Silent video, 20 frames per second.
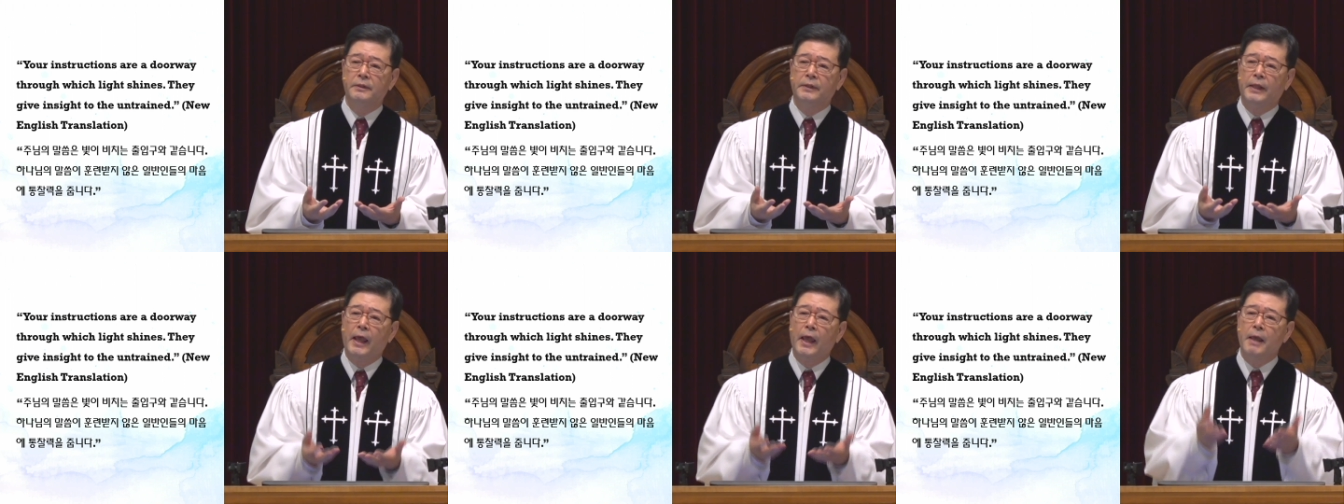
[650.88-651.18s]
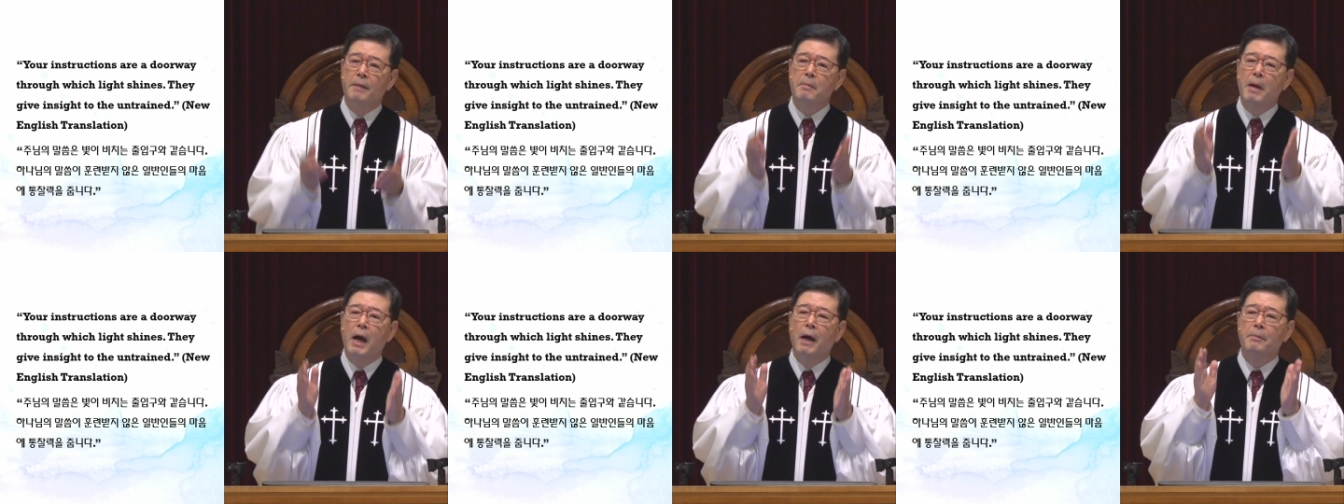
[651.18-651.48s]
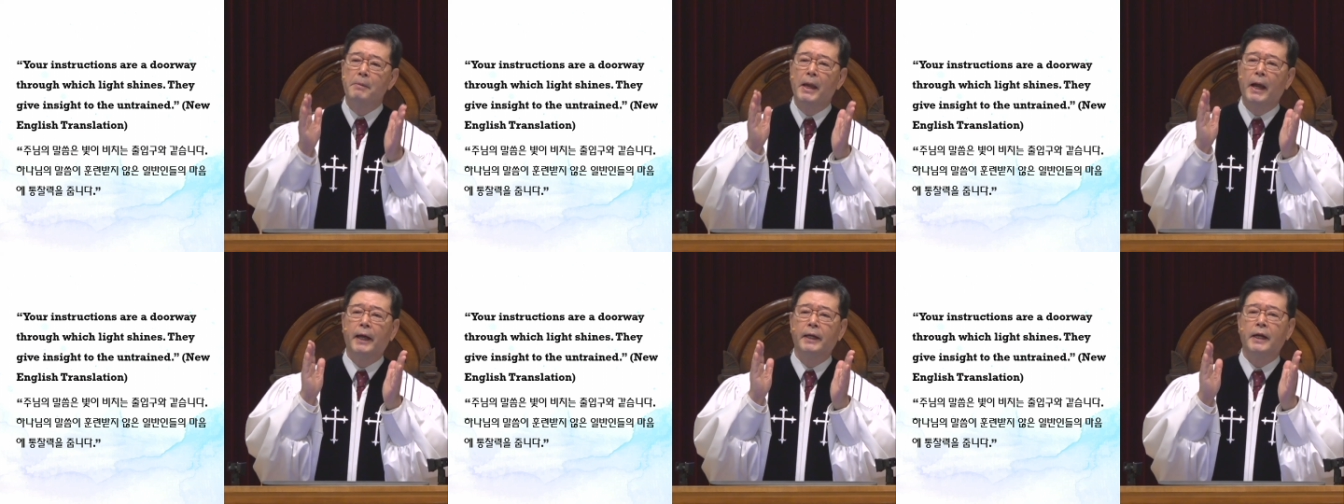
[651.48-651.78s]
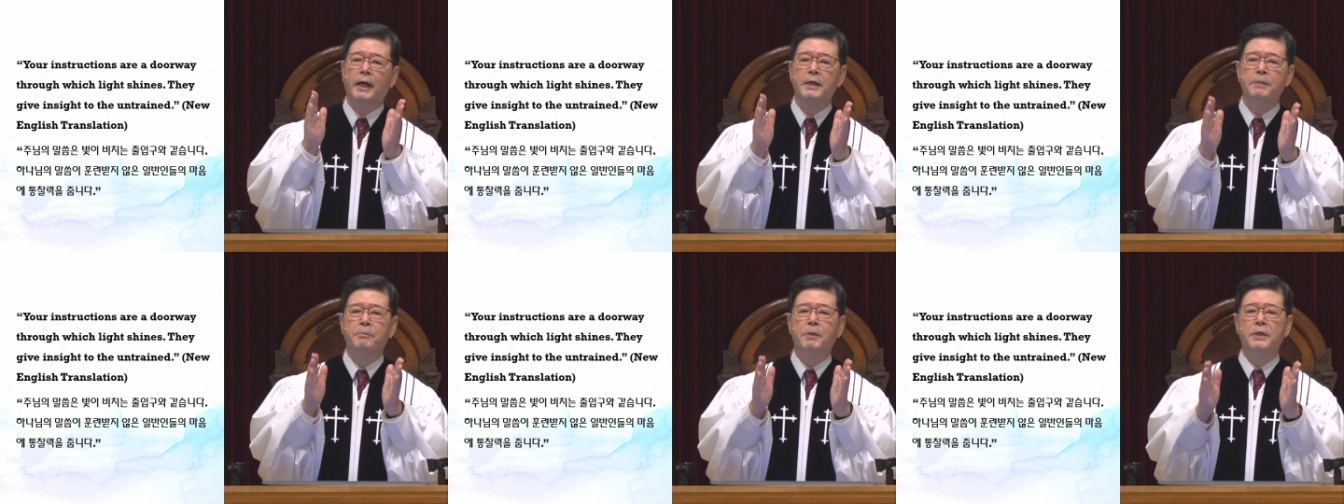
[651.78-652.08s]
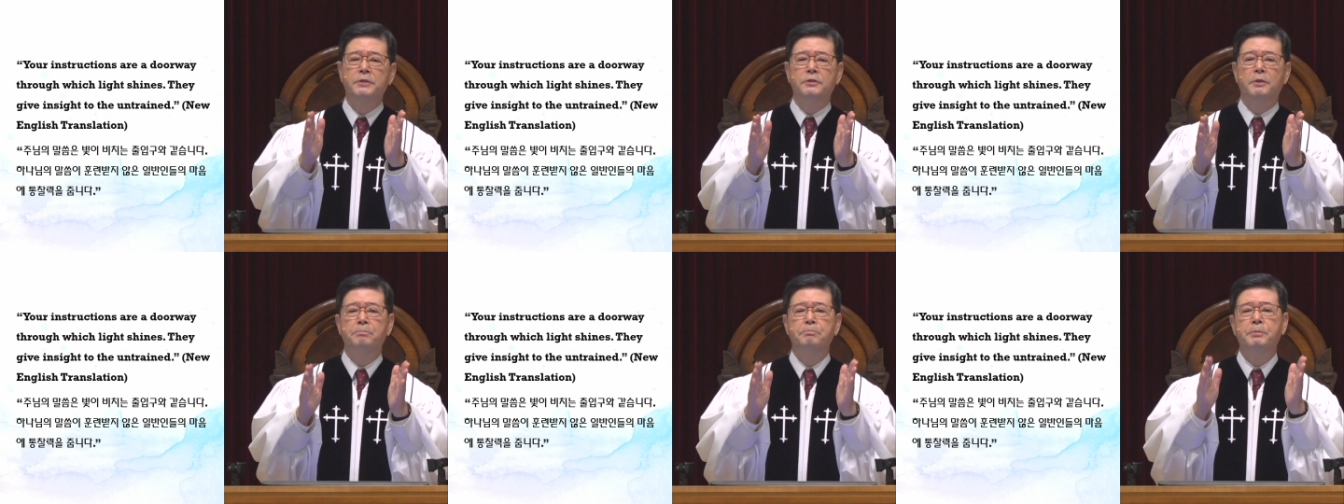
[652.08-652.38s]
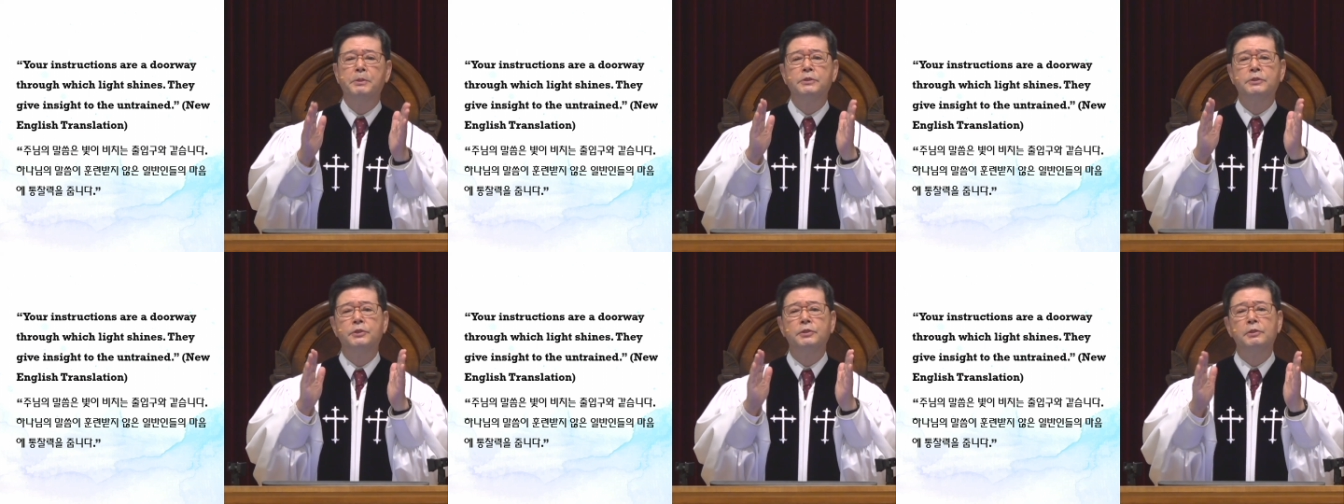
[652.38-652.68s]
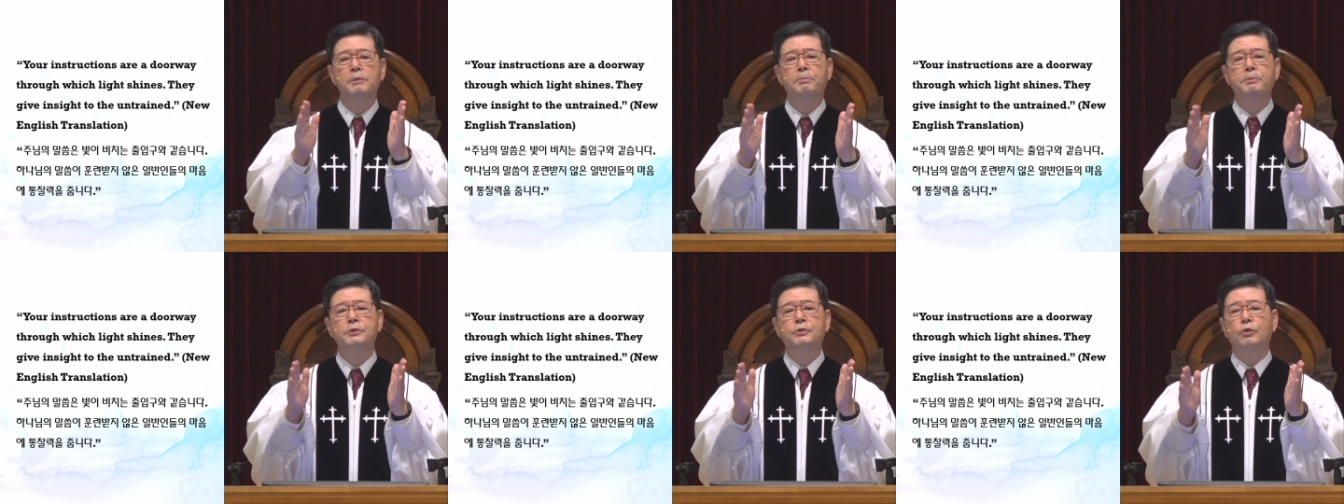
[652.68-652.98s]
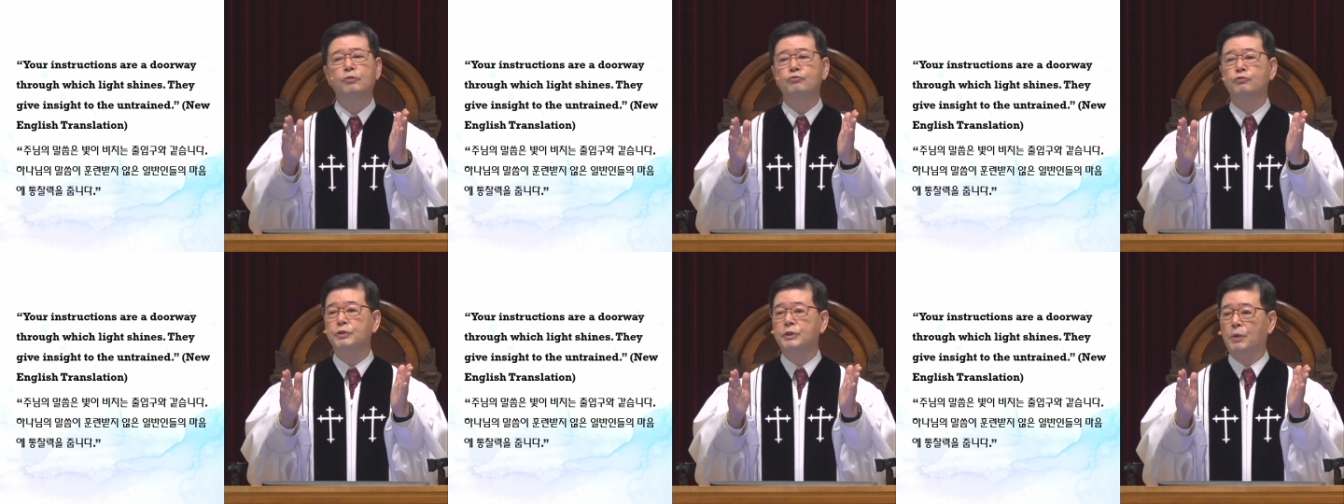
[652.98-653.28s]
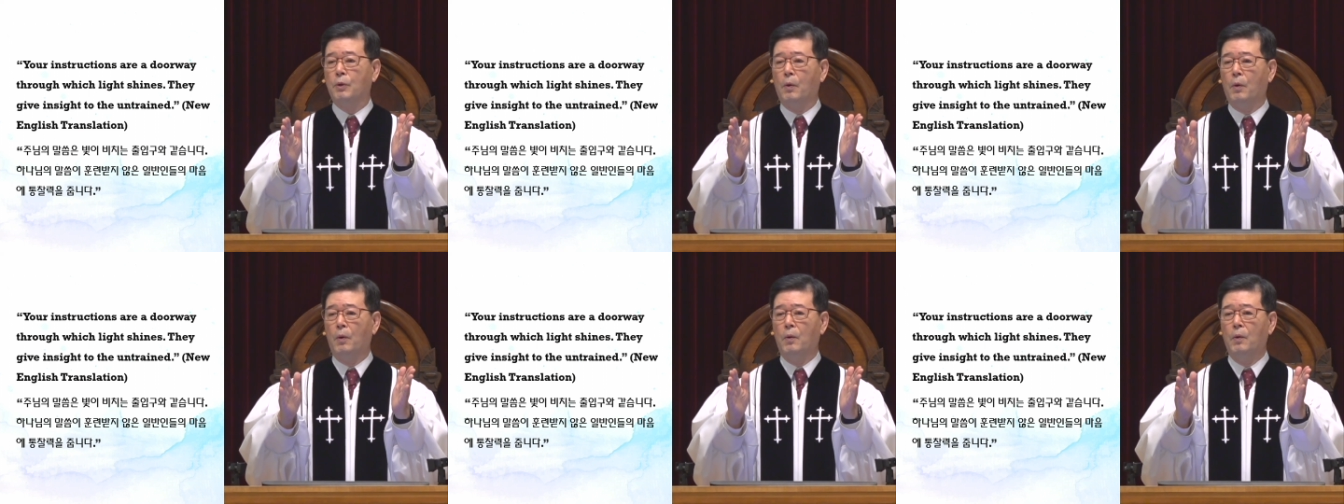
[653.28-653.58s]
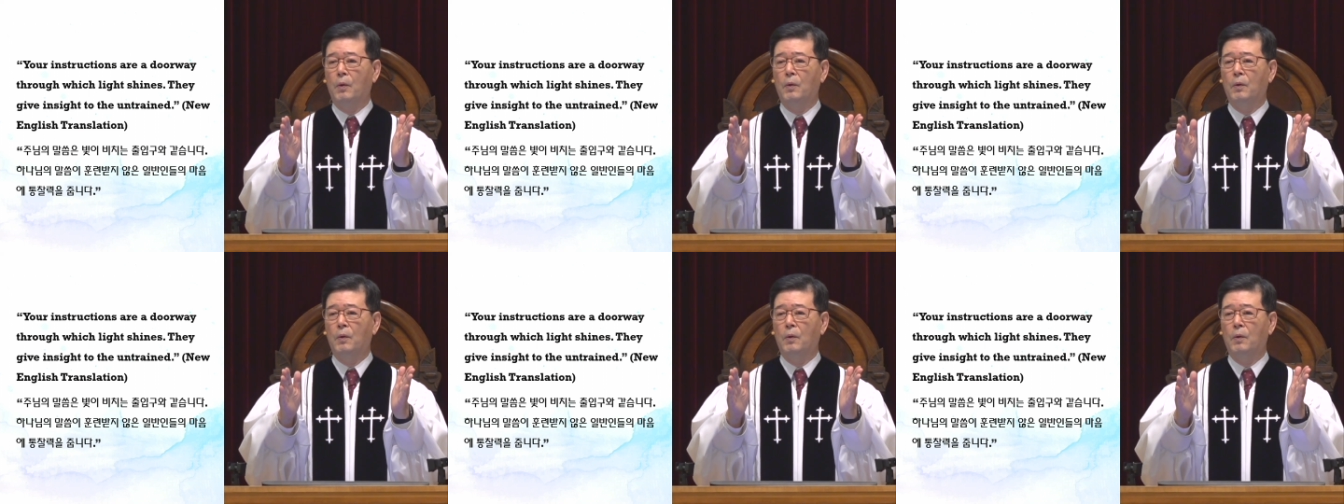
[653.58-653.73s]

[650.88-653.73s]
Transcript: 내 마음에 하나님께서 빛을 비춰주시고